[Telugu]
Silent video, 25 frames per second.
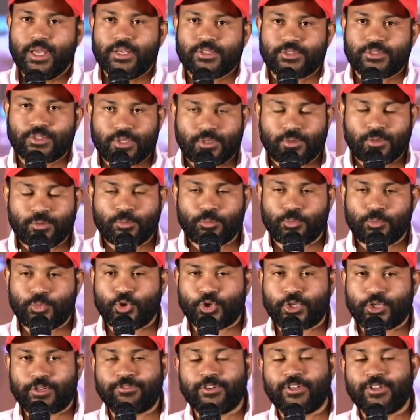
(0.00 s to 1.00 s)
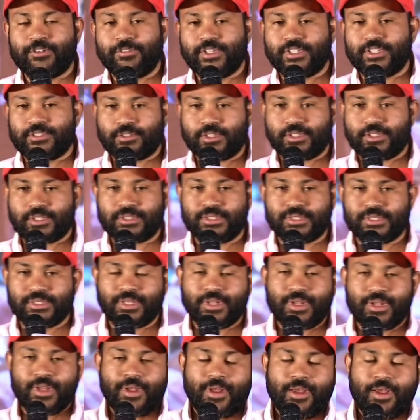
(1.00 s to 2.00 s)
సో బ్యూటిఫుల్ విజువల్స్
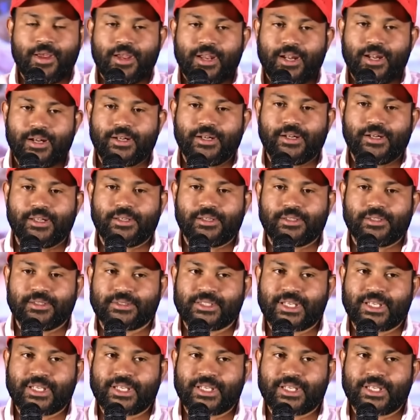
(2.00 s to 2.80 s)
అండ్ uh,